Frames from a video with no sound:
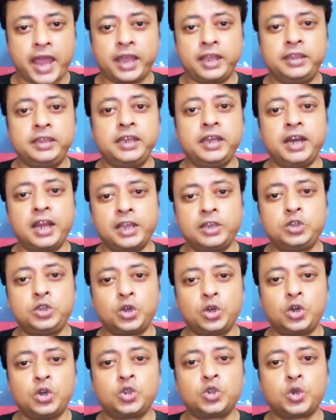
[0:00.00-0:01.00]
একদিনের
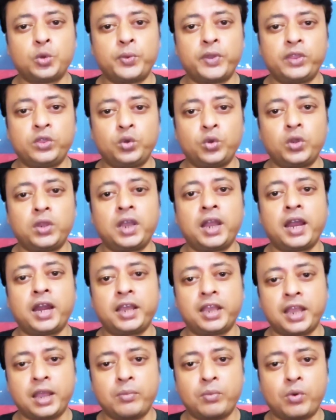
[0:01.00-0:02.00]
জন্য শুভেন্দু
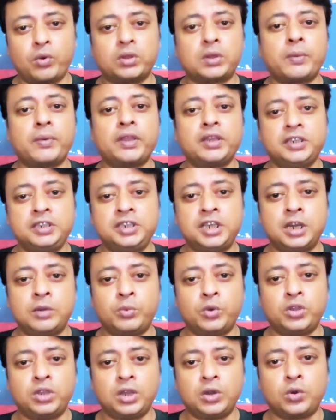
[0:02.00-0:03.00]
অধিকারীকে মমতা ব্যানার্জি
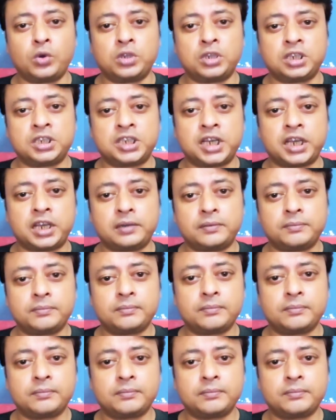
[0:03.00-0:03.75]
জেলবন্দি করতে চায়